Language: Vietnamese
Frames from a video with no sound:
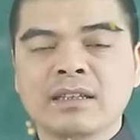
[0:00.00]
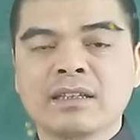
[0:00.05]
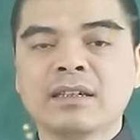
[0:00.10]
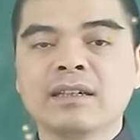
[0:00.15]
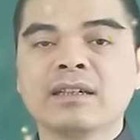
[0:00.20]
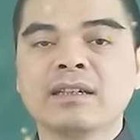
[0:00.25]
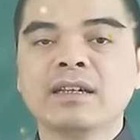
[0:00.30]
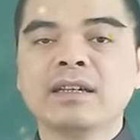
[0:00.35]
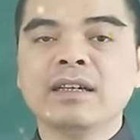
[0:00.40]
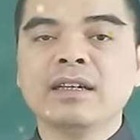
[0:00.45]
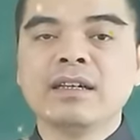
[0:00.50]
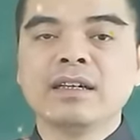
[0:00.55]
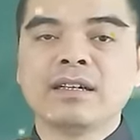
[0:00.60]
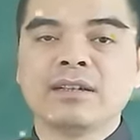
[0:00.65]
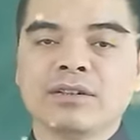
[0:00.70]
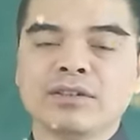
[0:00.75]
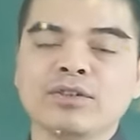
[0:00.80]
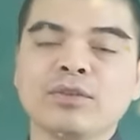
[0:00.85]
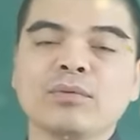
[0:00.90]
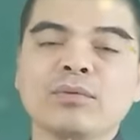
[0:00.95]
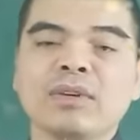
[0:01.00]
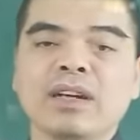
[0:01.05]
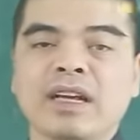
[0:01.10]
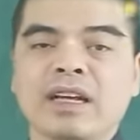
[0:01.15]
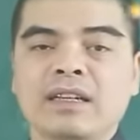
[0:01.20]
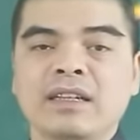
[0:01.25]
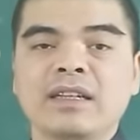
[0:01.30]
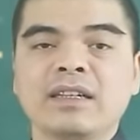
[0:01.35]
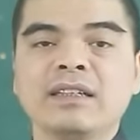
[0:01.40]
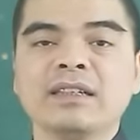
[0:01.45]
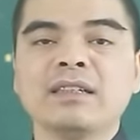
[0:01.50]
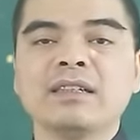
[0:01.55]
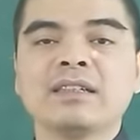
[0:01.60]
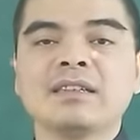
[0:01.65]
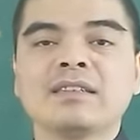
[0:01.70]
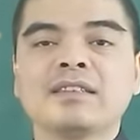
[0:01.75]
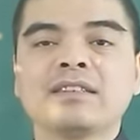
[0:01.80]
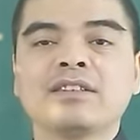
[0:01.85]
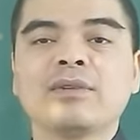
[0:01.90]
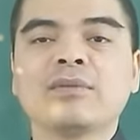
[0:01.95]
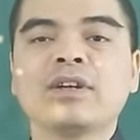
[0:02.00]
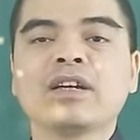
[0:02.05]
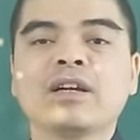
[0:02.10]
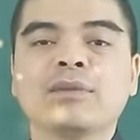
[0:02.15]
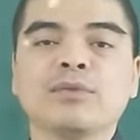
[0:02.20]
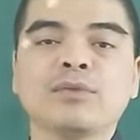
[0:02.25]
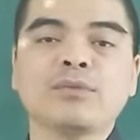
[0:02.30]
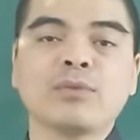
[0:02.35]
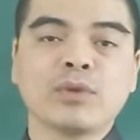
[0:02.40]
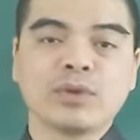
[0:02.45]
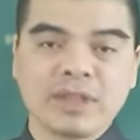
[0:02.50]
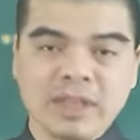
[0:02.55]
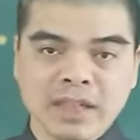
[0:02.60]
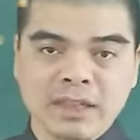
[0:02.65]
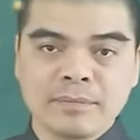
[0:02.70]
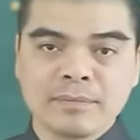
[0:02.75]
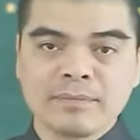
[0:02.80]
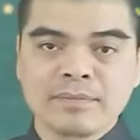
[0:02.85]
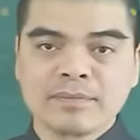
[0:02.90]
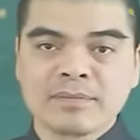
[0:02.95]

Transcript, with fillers: tới nói chung là đến trong cái ngày mùng 1 Tết.